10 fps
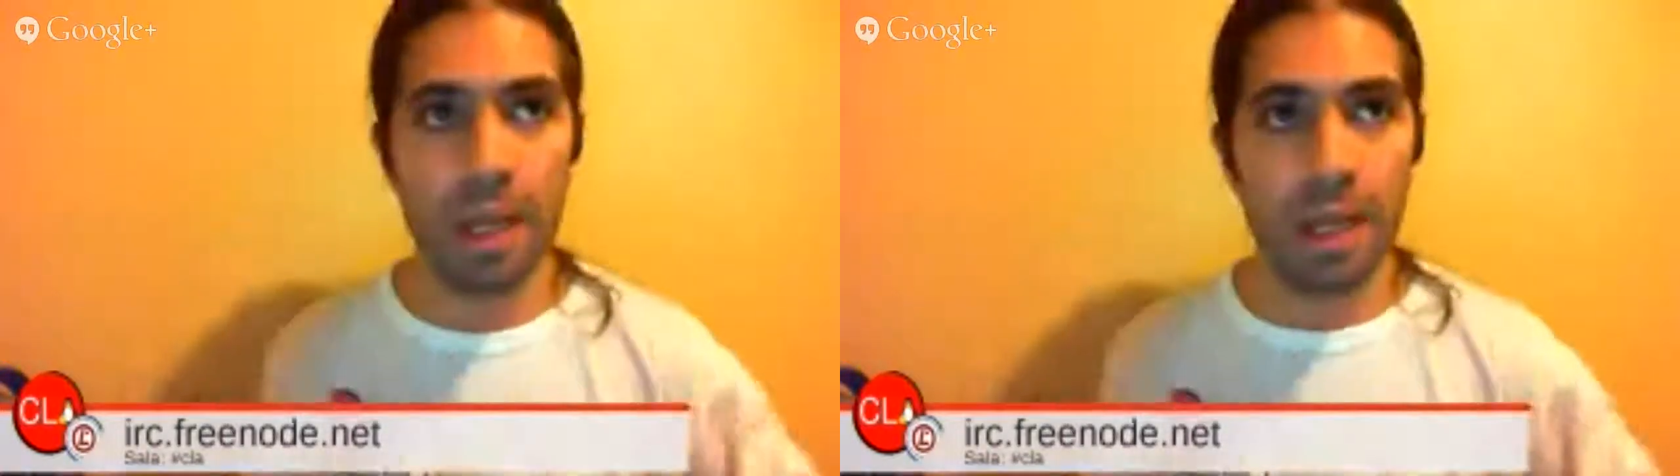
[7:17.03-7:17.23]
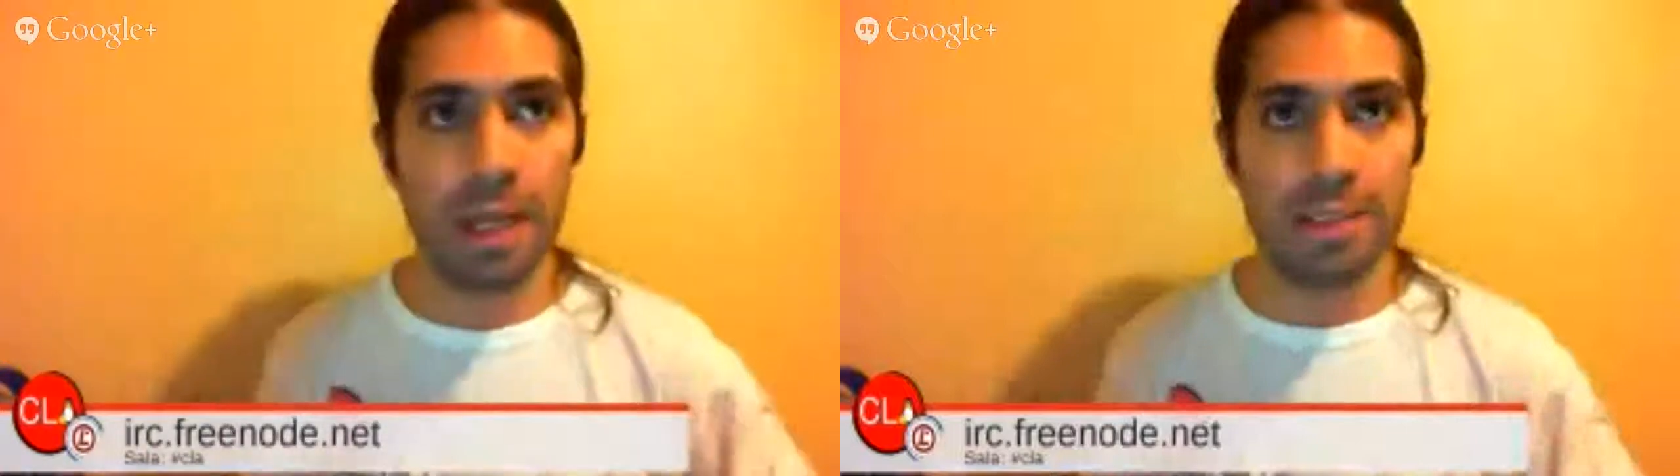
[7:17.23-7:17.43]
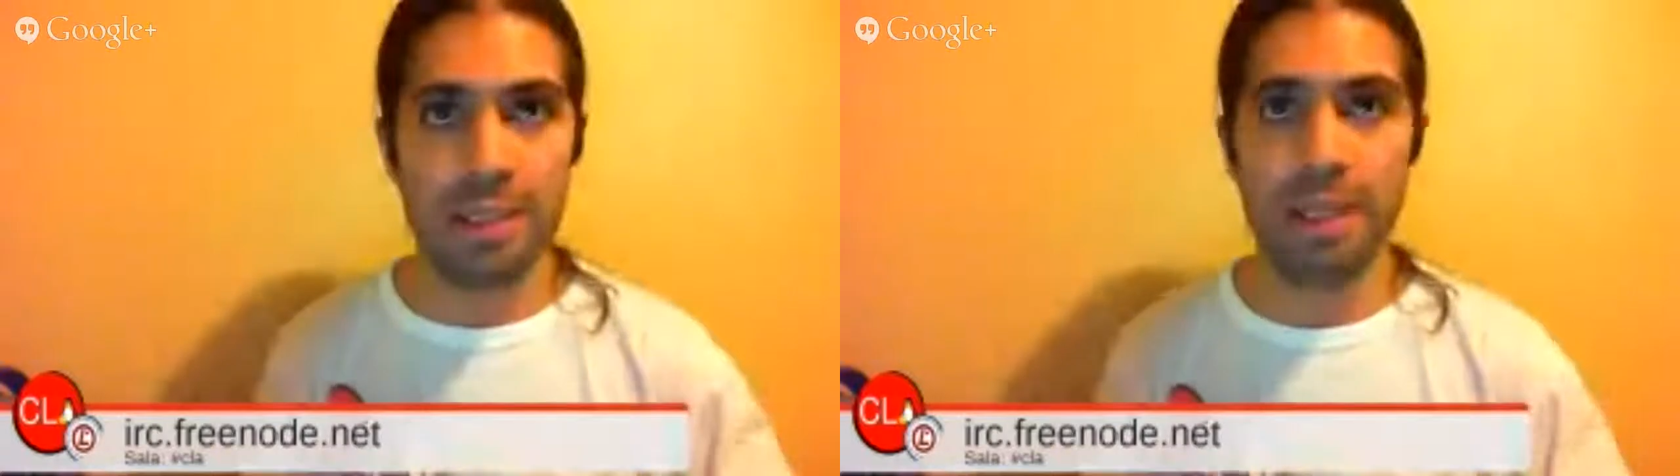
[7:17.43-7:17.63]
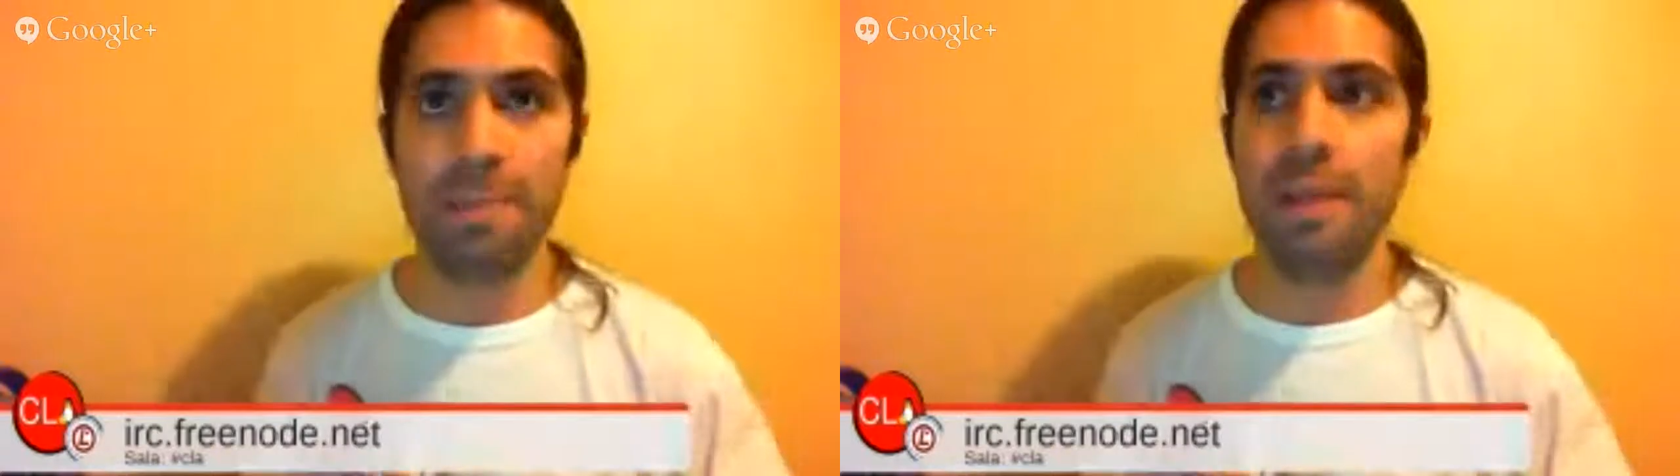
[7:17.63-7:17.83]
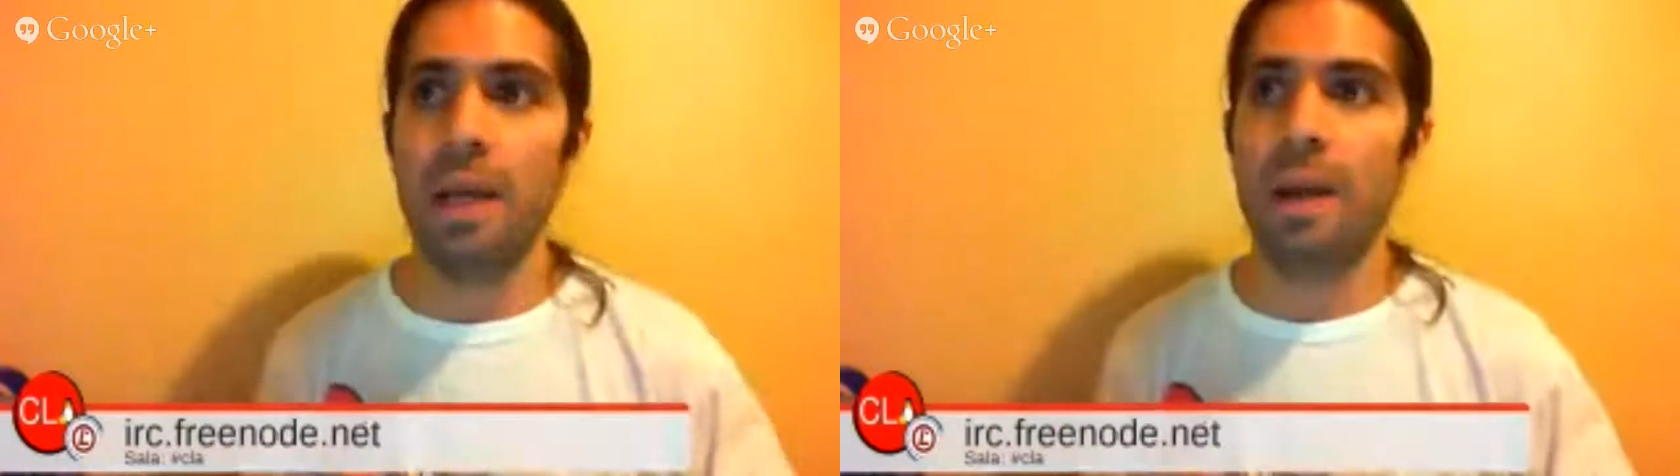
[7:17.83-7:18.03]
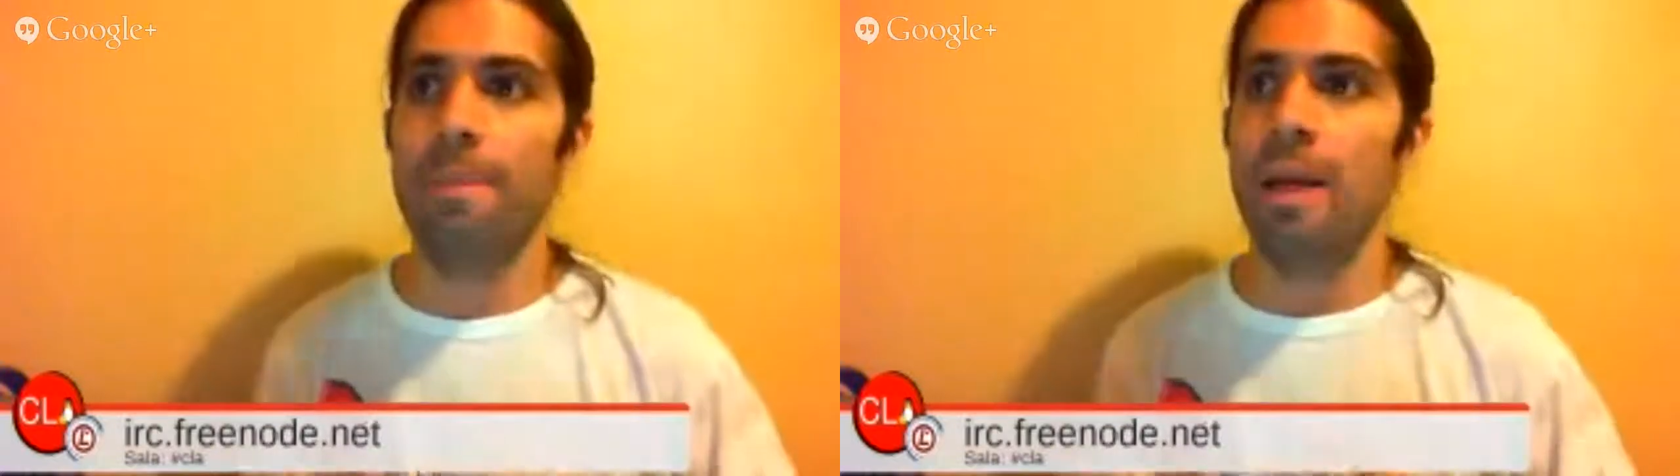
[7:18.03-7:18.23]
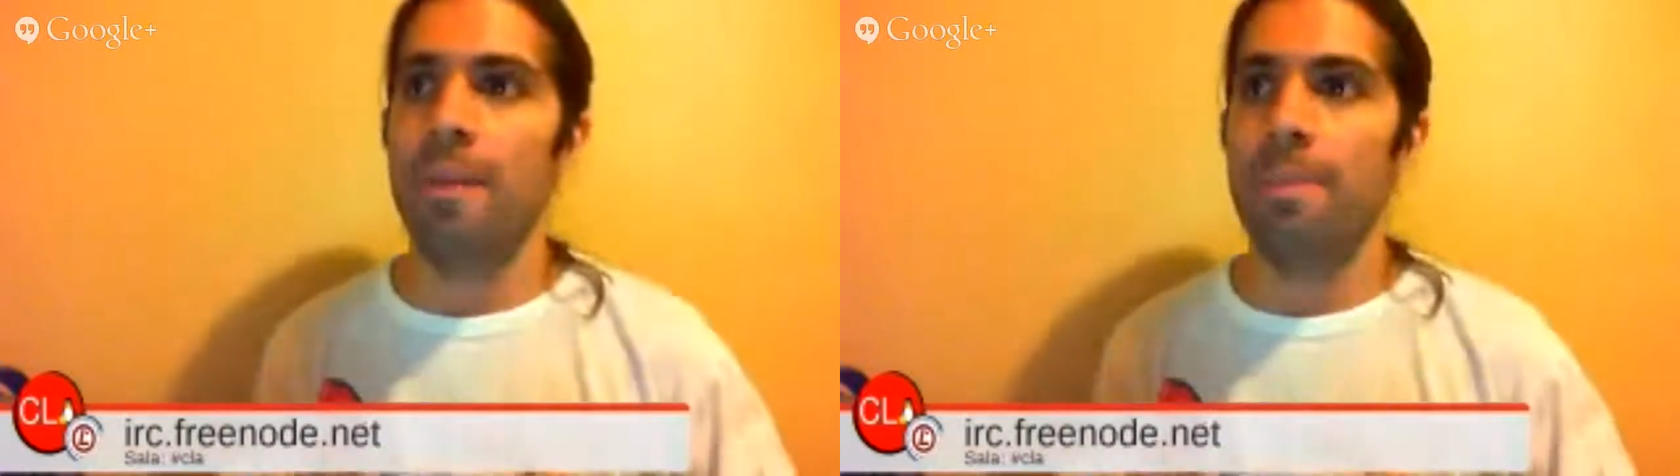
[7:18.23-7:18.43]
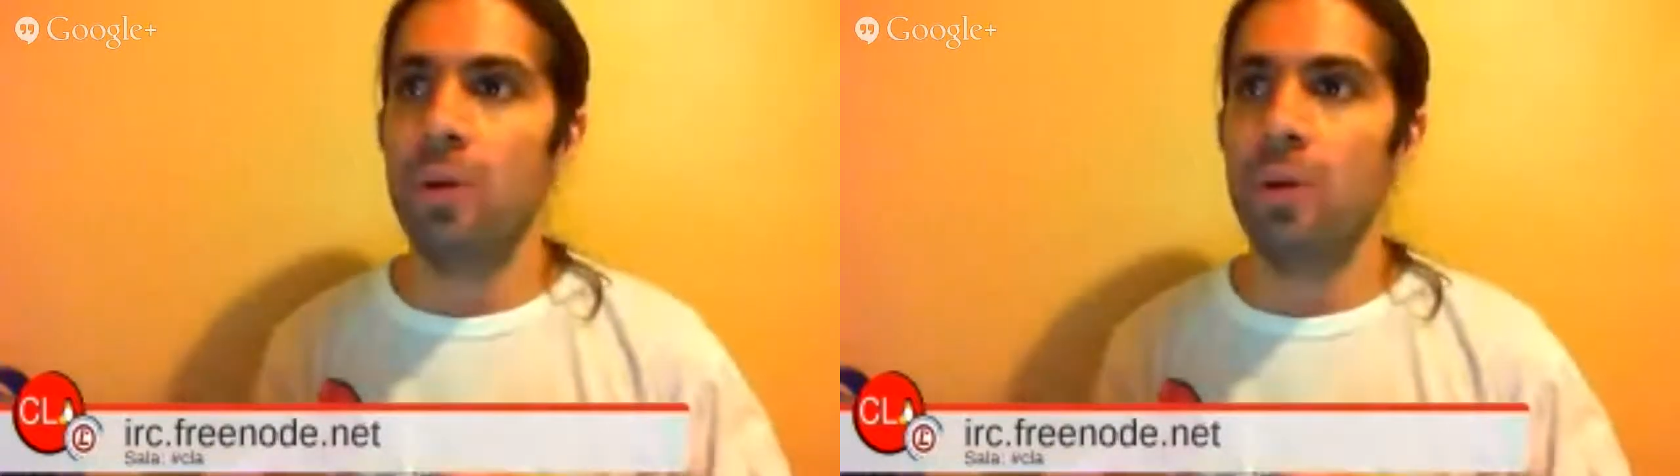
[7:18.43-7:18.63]
¿Sí?
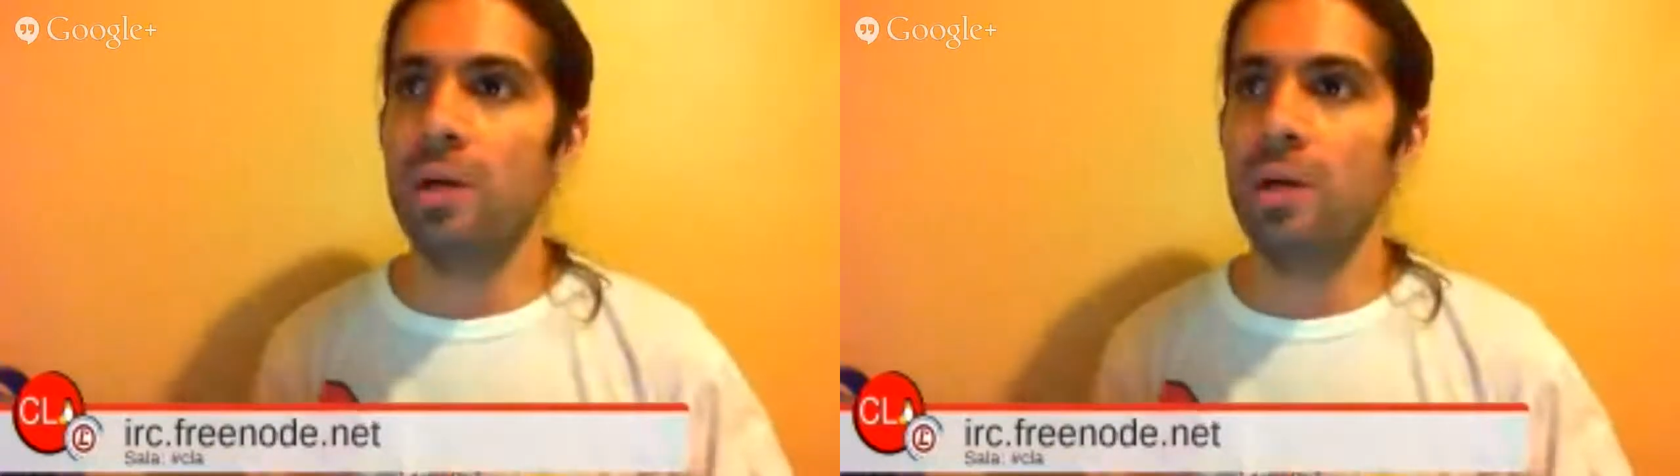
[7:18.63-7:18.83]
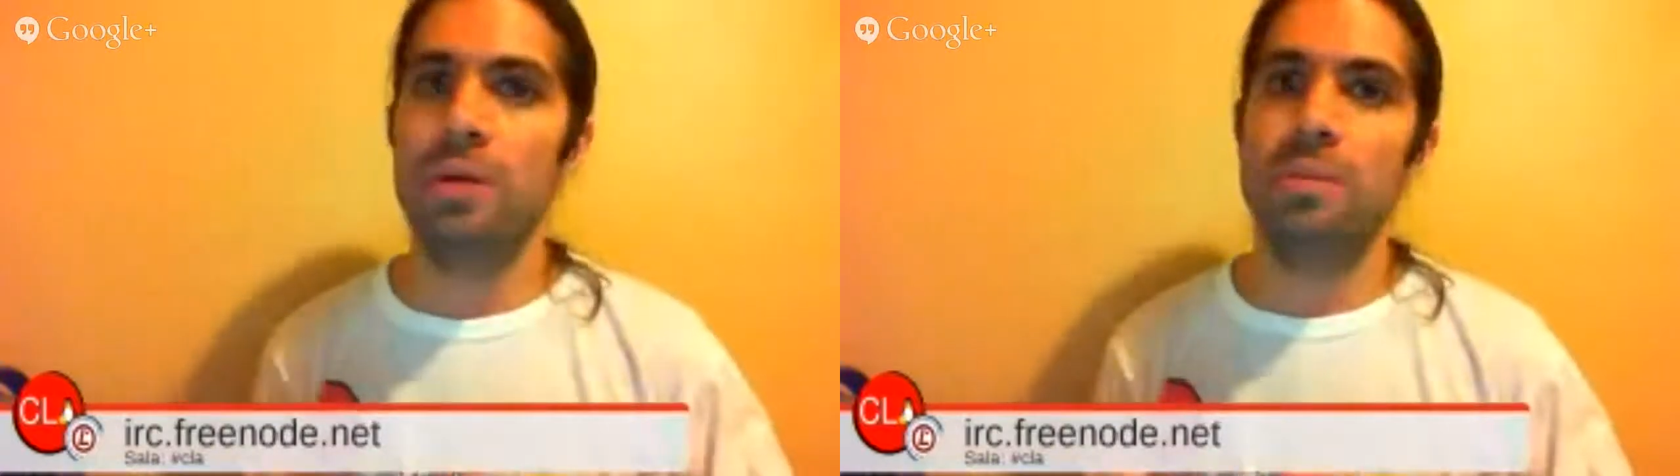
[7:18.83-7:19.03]
Pero bueno,